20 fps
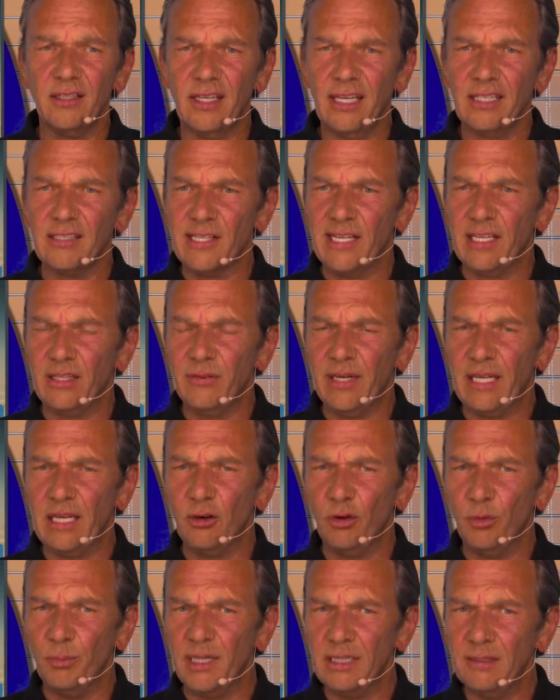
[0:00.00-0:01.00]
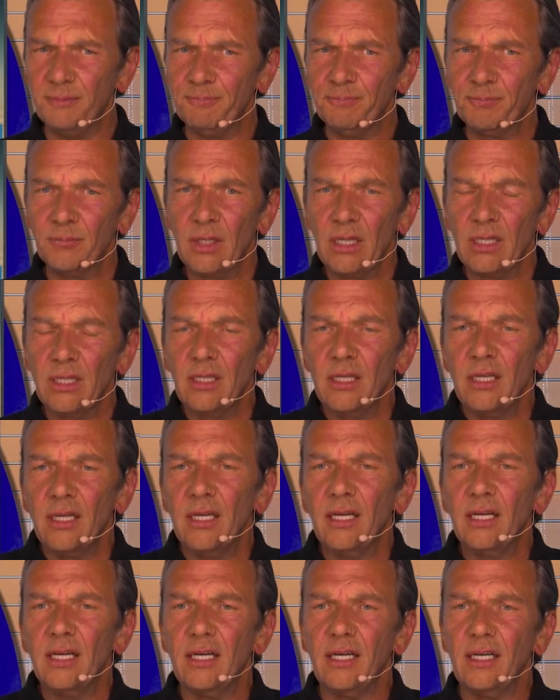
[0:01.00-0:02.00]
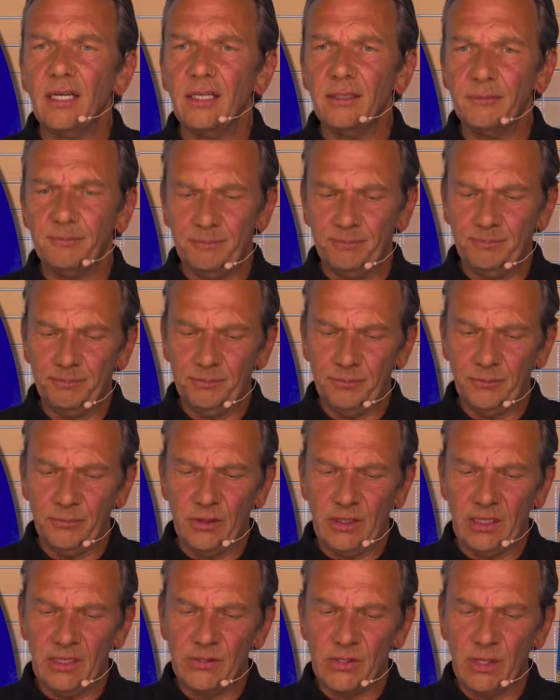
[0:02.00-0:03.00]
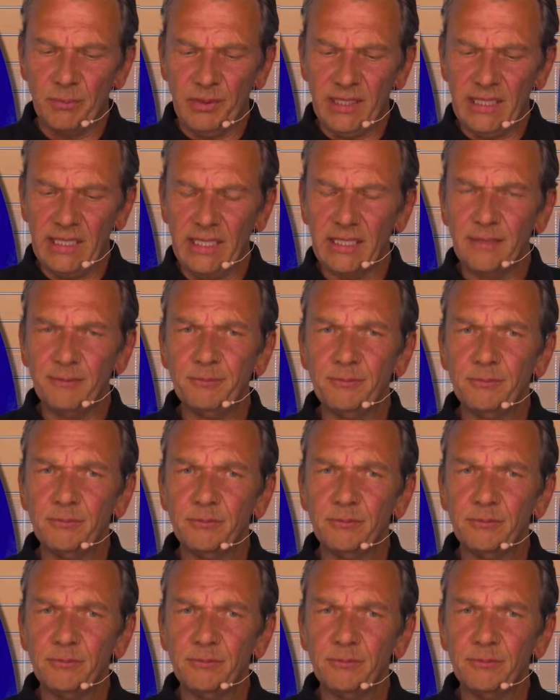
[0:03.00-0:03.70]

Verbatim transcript: herzlich willkommen. Äh, die Sabine